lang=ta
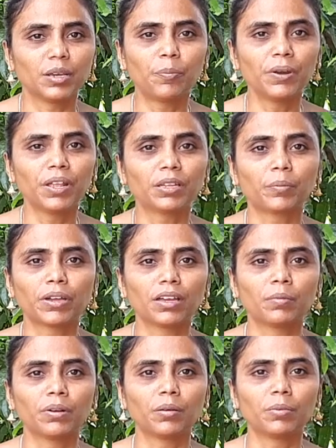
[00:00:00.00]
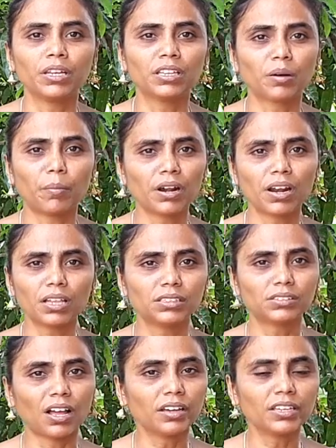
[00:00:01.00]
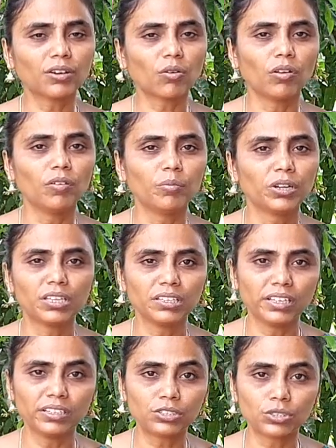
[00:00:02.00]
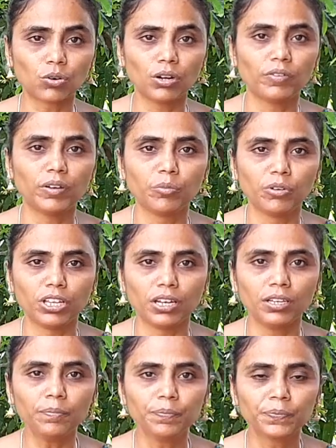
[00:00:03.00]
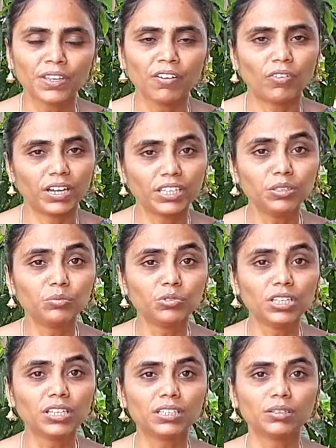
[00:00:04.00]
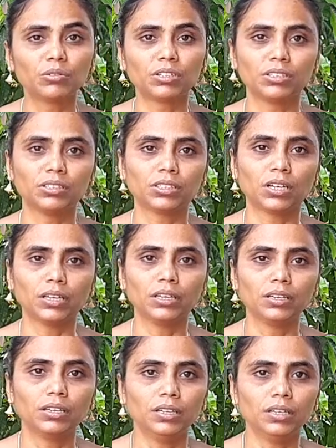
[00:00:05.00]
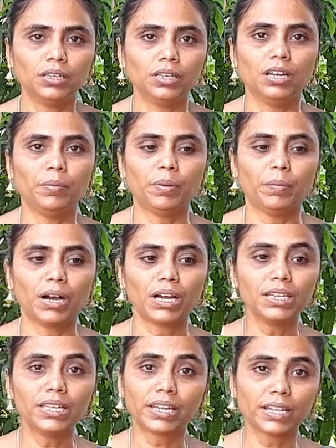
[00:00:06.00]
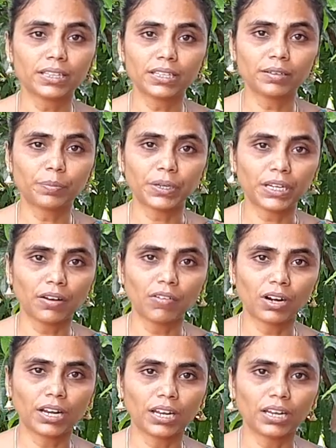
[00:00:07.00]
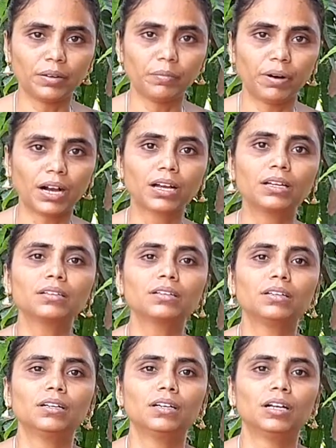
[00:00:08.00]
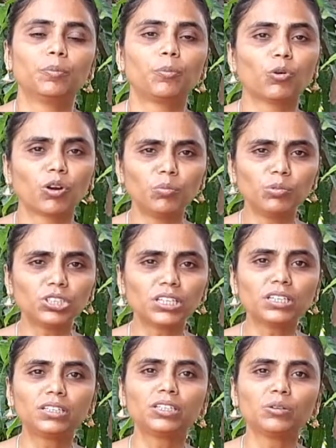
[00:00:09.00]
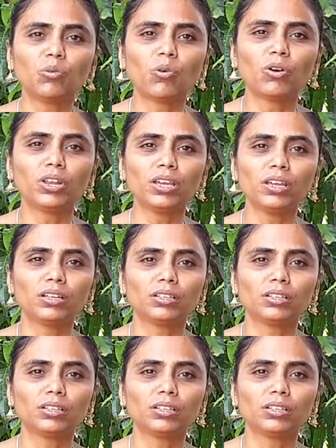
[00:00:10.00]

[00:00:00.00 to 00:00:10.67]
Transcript: எப்படி அந்த பையன் அப்படி அப்படின்னு இந்த அம்மானால் அதை தாங்கி கொள்ளவே முடியாது ஏற்றுக்கொள்ளவே முடியல வயது முதிர்ந்த ஒரு தாய் இல்லை இப்போ மகன் இறந்ததை பற்றி அவங்க நினைக்கல என் மகன் புறமுதுகிட்டு ஓடி